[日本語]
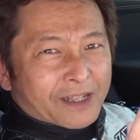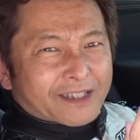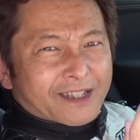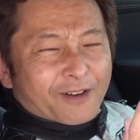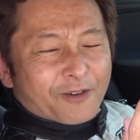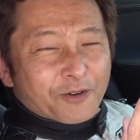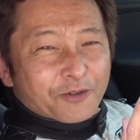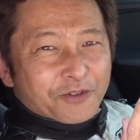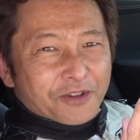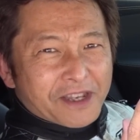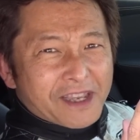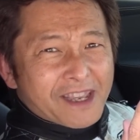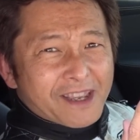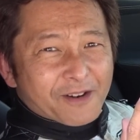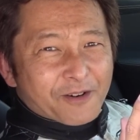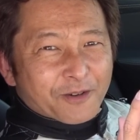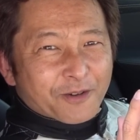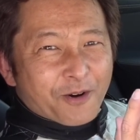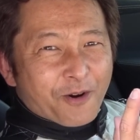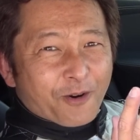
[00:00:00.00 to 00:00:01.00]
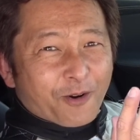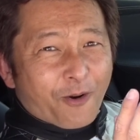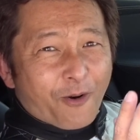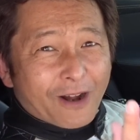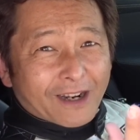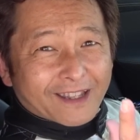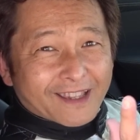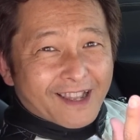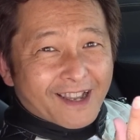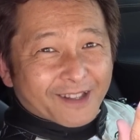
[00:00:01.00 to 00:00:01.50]
また今度 A45
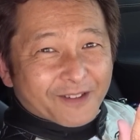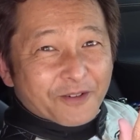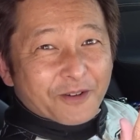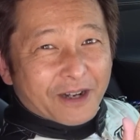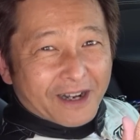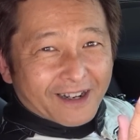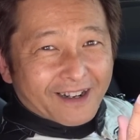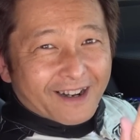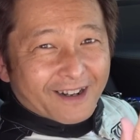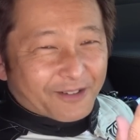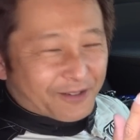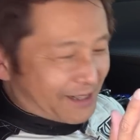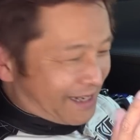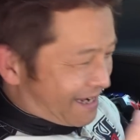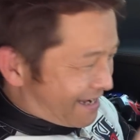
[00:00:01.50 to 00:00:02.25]
壊れた動画かこ